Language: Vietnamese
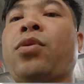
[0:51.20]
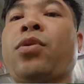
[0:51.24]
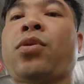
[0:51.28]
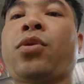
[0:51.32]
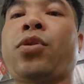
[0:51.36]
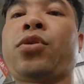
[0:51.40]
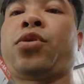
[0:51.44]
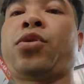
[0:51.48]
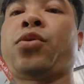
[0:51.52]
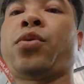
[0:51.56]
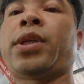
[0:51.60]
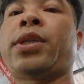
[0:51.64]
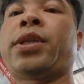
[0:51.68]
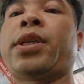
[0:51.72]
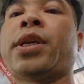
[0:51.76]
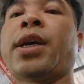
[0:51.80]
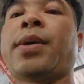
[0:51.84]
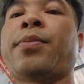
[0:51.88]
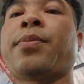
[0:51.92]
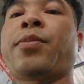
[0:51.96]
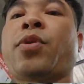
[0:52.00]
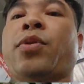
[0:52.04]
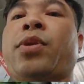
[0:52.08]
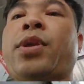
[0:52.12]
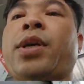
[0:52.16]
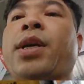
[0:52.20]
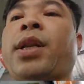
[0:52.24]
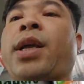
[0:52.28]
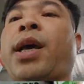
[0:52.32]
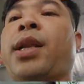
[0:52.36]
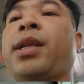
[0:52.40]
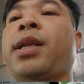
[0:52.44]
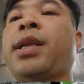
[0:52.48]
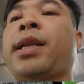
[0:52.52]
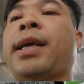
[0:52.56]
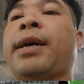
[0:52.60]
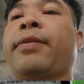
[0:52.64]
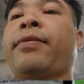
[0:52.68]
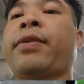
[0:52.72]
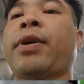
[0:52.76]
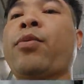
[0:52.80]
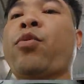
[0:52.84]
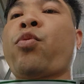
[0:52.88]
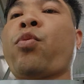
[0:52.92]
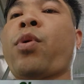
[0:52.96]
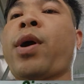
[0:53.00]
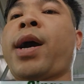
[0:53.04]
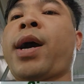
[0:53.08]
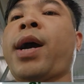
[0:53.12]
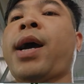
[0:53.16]
Cô chú anh chị em có thể là liên lạc với em
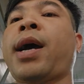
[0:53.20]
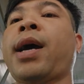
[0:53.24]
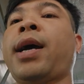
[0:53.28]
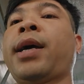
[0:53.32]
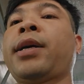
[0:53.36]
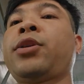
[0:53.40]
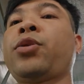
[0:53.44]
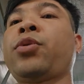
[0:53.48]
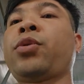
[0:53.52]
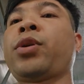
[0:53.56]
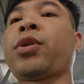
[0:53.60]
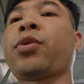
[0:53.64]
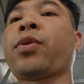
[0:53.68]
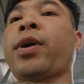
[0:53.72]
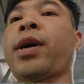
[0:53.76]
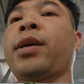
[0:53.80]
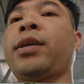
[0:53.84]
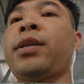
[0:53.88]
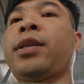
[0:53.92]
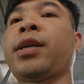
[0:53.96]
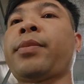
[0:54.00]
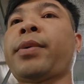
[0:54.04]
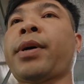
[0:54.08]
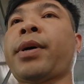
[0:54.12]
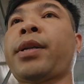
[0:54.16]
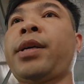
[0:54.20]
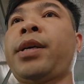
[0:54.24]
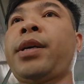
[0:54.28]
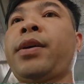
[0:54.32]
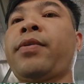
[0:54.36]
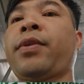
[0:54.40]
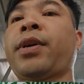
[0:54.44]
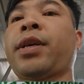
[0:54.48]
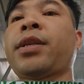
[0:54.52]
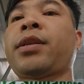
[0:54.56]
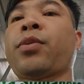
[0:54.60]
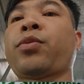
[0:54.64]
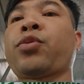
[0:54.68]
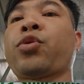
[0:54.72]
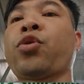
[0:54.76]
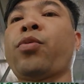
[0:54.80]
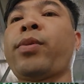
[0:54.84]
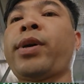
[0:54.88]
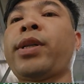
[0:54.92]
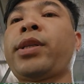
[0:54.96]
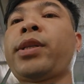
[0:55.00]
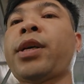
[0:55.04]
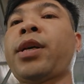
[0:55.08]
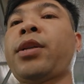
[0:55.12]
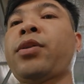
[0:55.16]
qua hai số điện thoại ở trên màn hình. Cái dòng số
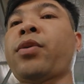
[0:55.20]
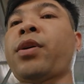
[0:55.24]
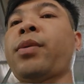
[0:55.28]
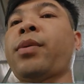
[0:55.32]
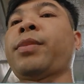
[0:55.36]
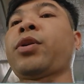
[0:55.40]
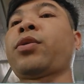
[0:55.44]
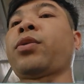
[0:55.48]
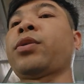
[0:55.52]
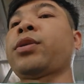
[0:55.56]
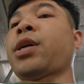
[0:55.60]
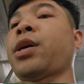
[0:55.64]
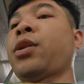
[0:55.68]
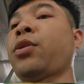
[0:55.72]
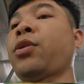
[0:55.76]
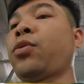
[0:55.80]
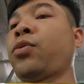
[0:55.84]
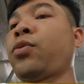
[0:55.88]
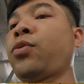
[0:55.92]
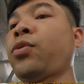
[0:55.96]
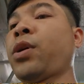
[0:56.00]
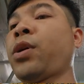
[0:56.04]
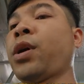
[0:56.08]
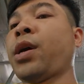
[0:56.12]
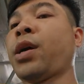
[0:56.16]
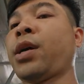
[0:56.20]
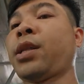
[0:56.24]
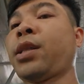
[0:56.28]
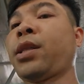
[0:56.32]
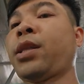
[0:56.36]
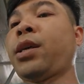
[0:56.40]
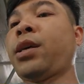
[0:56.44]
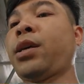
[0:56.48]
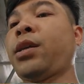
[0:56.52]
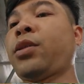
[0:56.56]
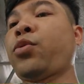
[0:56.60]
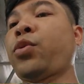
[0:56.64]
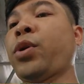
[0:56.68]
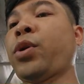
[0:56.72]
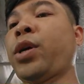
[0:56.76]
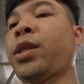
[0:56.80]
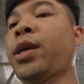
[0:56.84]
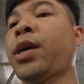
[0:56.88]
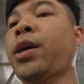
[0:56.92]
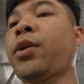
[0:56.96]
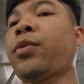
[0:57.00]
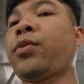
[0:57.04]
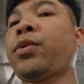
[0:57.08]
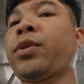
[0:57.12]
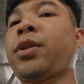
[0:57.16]
bên trên của em là có Zalo. Thì tùy
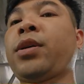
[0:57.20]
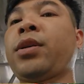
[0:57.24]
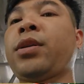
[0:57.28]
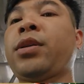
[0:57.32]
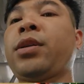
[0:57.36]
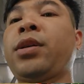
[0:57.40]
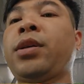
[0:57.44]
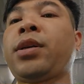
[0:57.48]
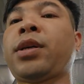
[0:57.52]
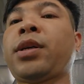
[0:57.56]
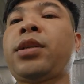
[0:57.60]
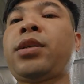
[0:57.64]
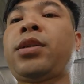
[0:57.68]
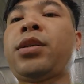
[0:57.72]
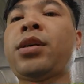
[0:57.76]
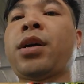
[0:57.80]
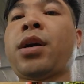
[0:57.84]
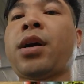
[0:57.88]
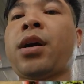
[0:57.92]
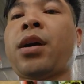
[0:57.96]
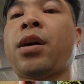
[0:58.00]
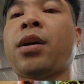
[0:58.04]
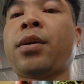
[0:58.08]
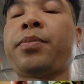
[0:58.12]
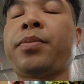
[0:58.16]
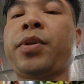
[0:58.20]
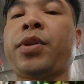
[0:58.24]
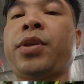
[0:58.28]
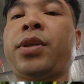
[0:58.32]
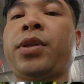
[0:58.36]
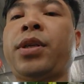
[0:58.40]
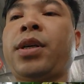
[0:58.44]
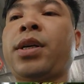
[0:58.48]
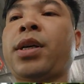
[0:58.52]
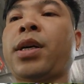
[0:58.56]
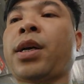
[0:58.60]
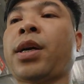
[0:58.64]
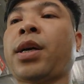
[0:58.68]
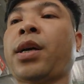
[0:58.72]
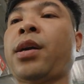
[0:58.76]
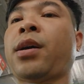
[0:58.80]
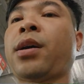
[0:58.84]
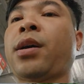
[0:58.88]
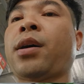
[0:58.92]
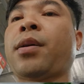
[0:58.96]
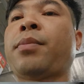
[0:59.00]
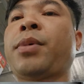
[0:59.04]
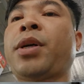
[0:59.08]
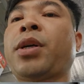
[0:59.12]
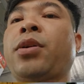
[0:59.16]
theo từng những cái trường hợp, những cái
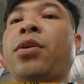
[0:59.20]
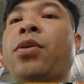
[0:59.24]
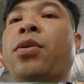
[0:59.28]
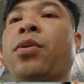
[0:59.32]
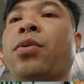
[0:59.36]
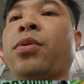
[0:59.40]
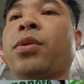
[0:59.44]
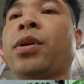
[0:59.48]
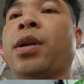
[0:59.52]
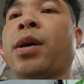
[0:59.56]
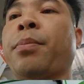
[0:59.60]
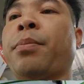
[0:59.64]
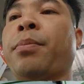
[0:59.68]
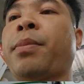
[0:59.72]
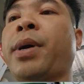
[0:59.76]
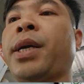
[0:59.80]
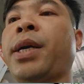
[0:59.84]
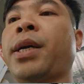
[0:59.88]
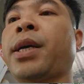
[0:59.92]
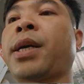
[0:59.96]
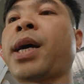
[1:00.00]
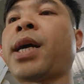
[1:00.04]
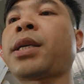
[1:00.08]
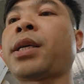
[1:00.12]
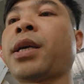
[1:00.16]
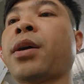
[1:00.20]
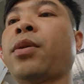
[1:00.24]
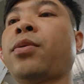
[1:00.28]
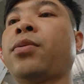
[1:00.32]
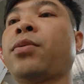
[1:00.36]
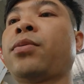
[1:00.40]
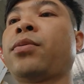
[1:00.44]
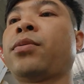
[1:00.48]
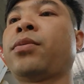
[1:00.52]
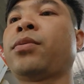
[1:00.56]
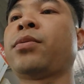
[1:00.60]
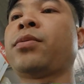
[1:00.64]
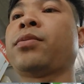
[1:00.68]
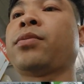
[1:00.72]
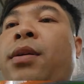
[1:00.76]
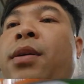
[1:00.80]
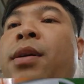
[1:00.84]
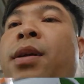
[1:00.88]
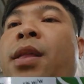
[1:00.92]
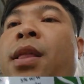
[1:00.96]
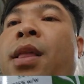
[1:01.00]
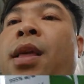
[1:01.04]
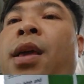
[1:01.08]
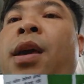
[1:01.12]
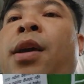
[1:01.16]
mức độ nấm bệnh khác nhau,
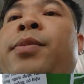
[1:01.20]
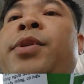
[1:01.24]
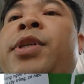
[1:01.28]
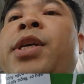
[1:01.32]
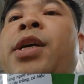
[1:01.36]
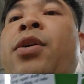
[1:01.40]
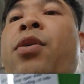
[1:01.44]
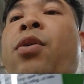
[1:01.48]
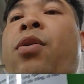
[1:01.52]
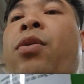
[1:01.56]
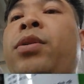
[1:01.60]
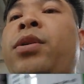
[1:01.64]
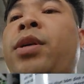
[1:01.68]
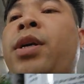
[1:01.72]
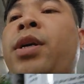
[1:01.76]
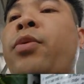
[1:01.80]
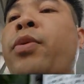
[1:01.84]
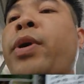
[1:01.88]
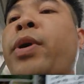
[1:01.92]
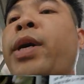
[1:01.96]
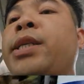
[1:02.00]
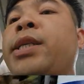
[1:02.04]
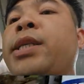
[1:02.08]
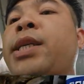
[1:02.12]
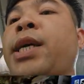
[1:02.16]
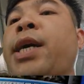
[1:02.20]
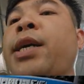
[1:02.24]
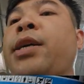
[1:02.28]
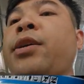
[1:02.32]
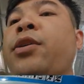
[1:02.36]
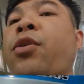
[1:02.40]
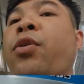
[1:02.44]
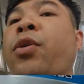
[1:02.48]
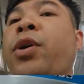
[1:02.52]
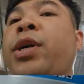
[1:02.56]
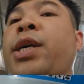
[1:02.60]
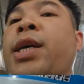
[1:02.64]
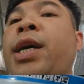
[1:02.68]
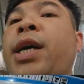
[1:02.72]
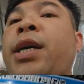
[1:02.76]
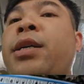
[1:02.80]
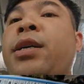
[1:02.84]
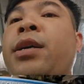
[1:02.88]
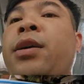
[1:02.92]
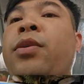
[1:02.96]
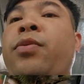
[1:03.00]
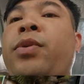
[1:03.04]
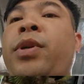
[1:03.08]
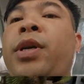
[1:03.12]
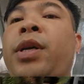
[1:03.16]
em sẽ có những cái loại chai gói khác
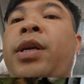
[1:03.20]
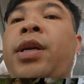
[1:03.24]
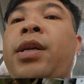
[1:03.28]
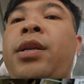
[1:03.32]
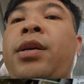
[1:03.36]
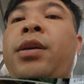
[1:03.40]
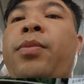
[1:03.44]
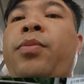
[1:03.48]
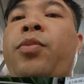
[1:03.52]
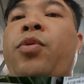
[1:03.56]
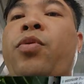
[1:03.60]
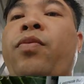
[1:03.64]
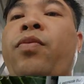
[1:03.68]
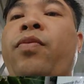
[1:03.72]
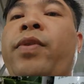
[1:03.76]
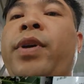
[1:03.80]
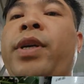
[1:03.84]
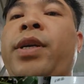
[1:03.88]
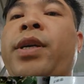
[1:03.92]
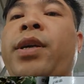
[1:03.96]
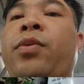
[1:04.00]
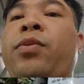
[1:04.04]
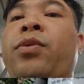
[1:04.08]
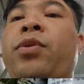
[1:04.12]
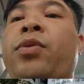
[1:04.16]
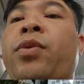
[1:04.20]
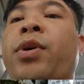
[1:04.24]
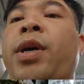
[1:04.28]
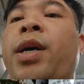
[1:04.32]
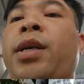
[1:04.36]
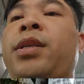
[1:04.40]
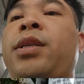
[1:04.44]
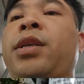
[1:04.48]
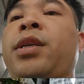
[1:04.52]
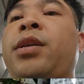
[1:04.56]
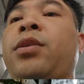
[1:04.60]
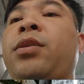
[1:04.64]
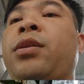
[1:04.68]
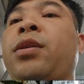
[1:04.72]
nhau để kết hợp cùng với nhau cho các anh chị